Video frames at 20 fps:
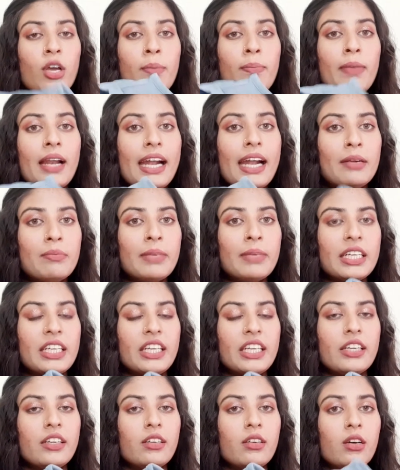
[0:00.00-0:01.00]
है ब्लैंड
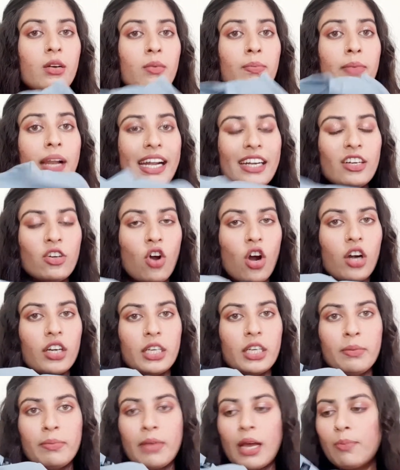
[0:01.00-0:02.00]
मटेरियल ब्लैंड
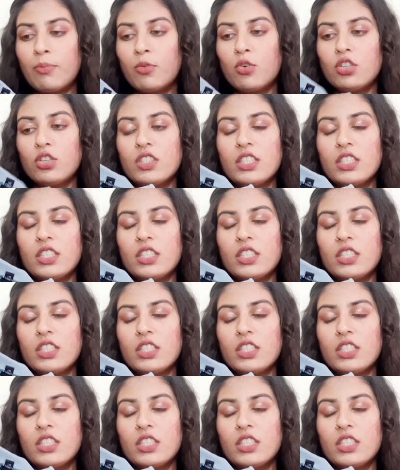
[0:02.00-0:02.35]
कॉटन में आपको